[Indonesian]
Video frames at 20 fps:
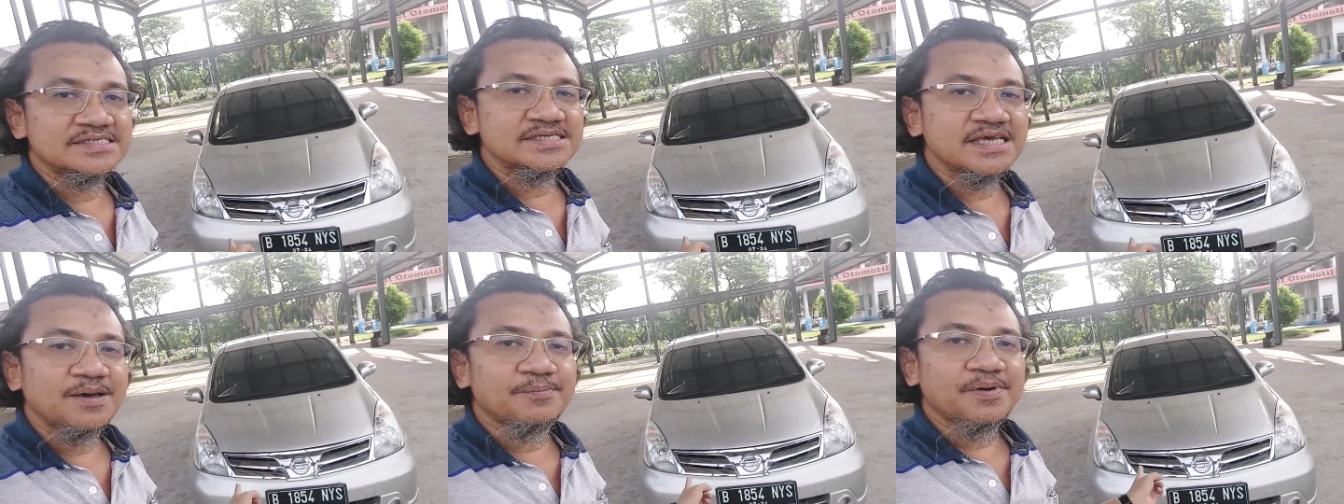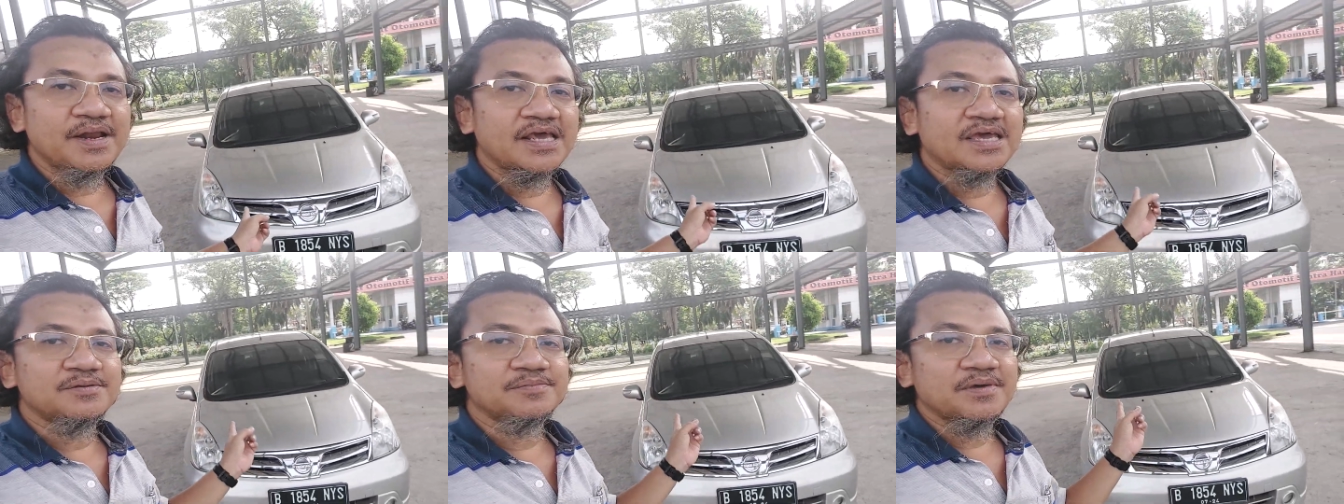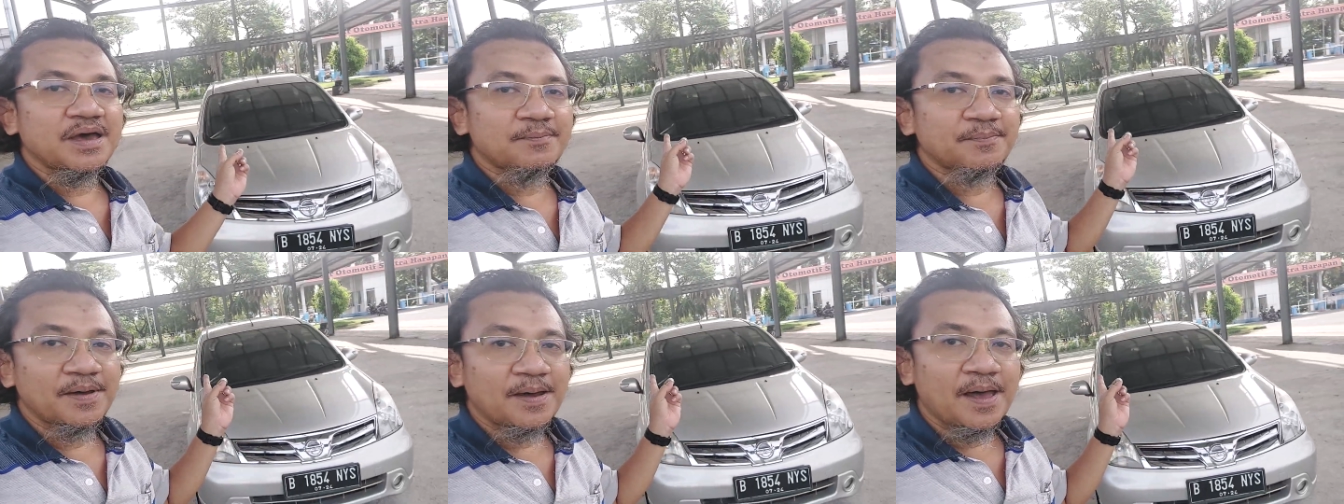Apalagi
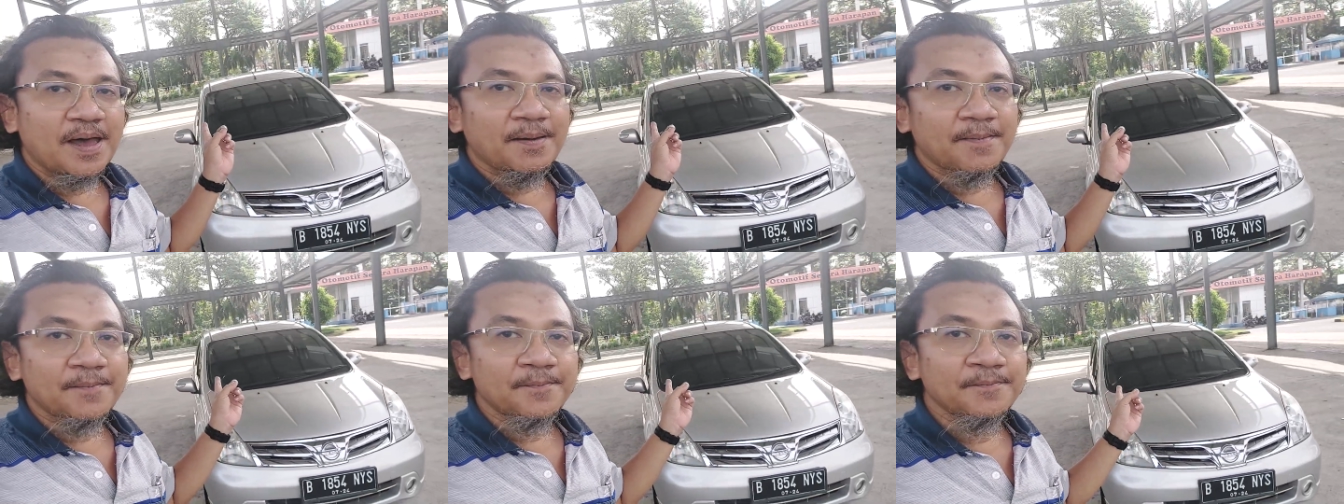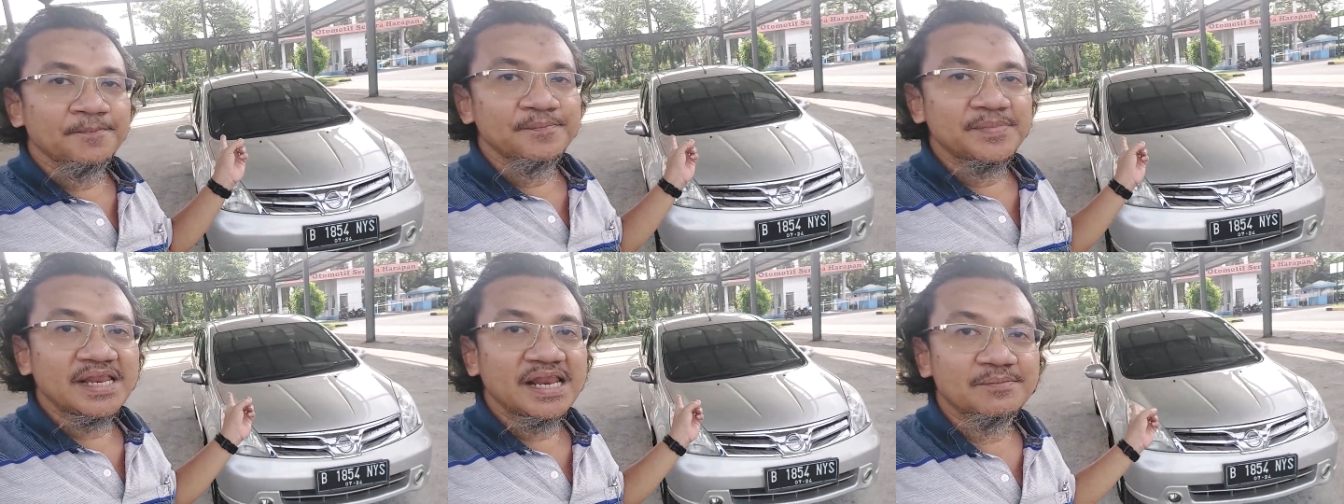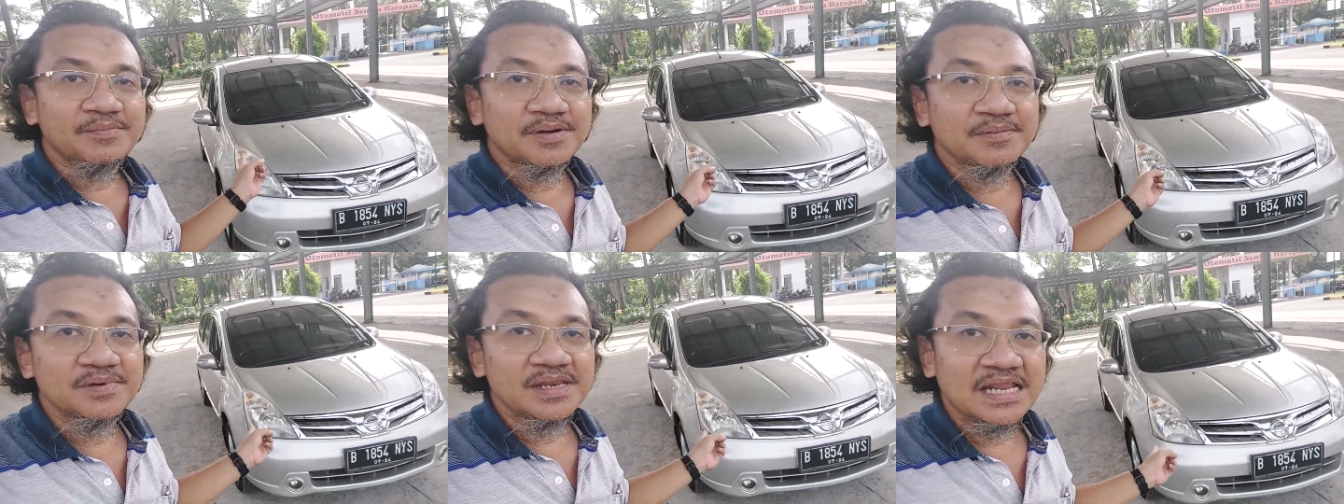bila
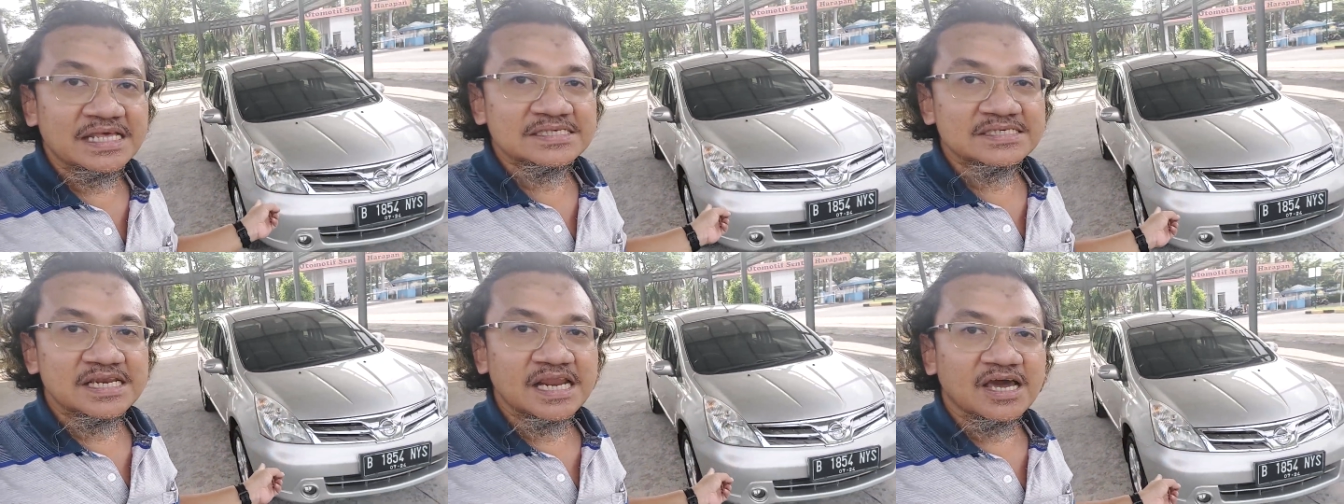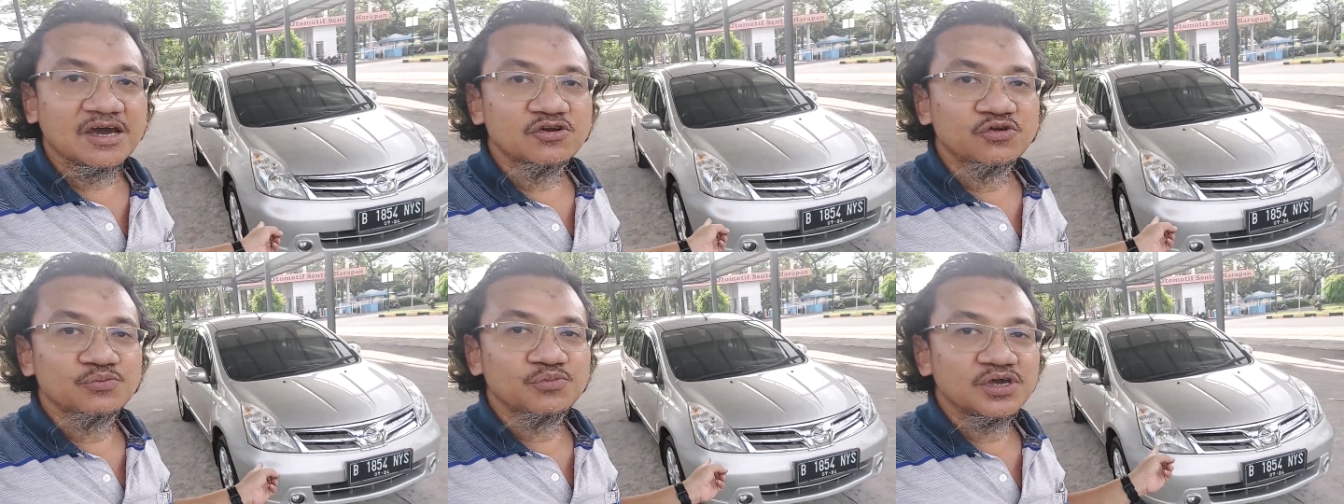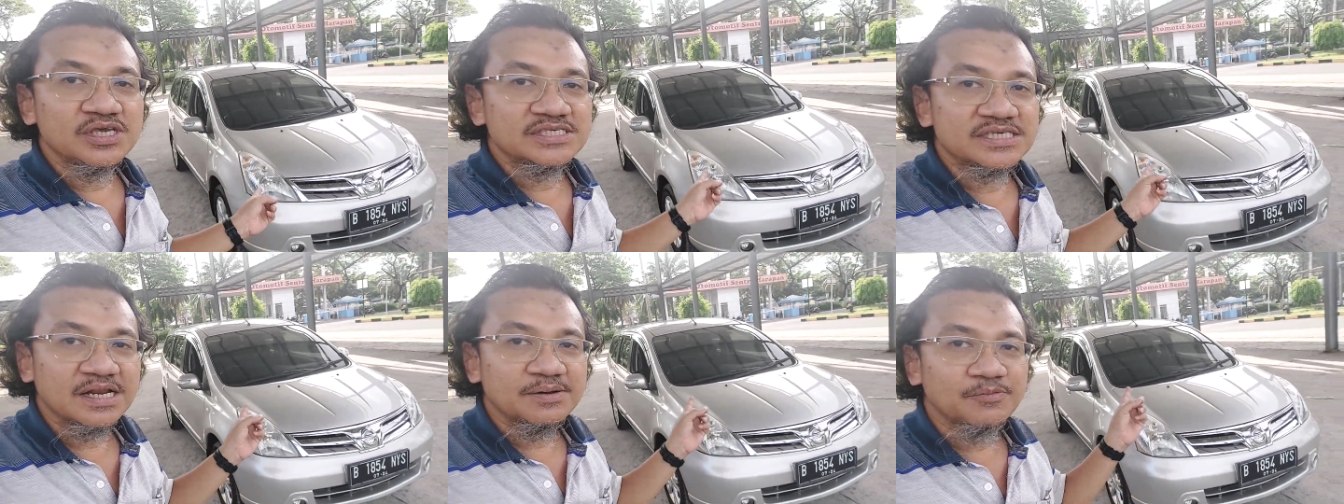berminat silakan
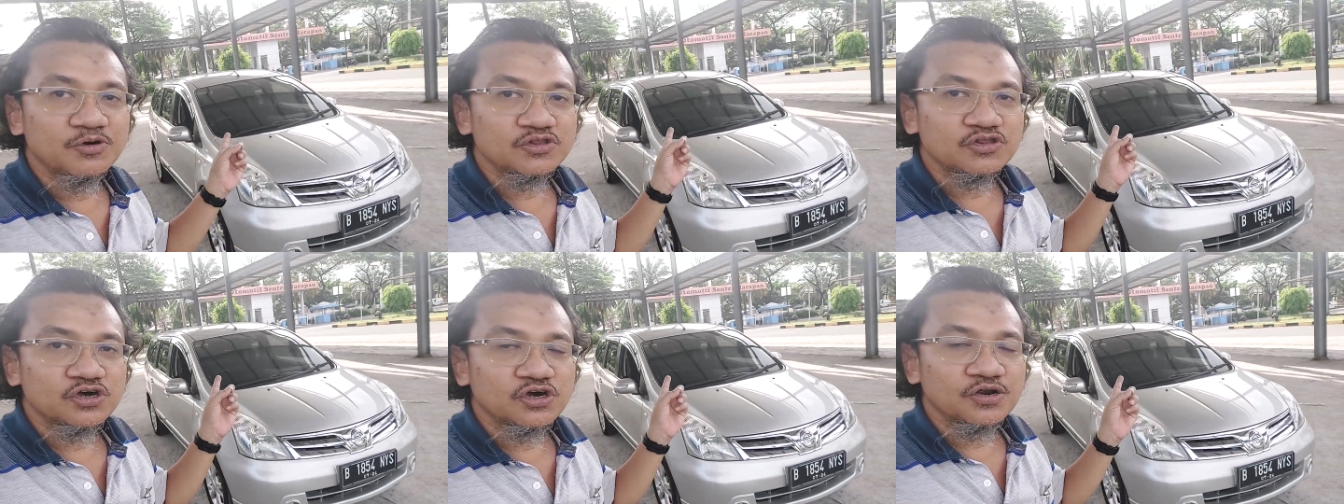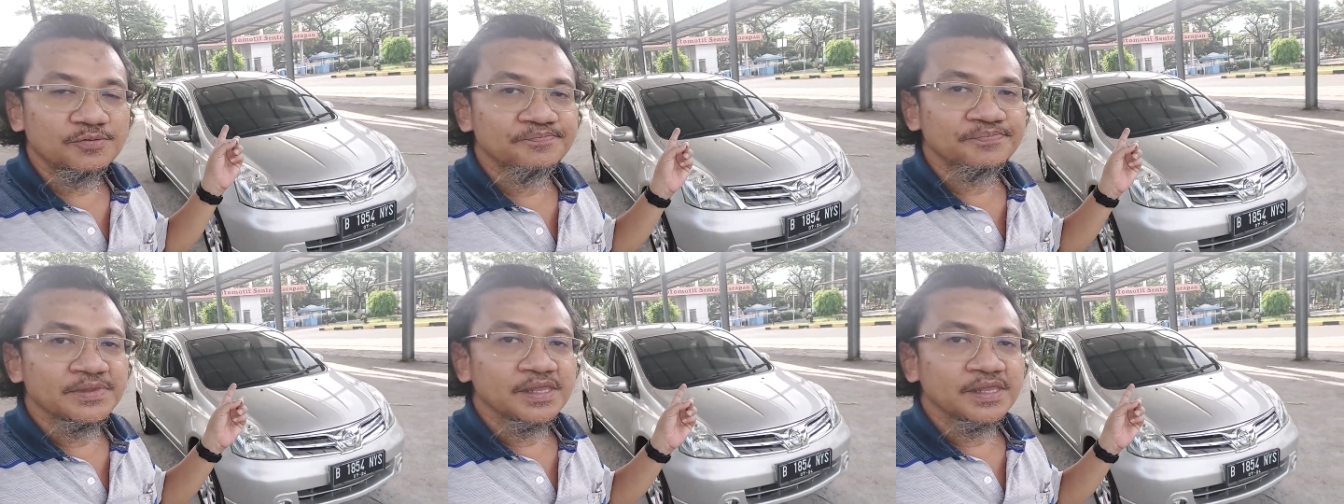hubungi Zal Motor.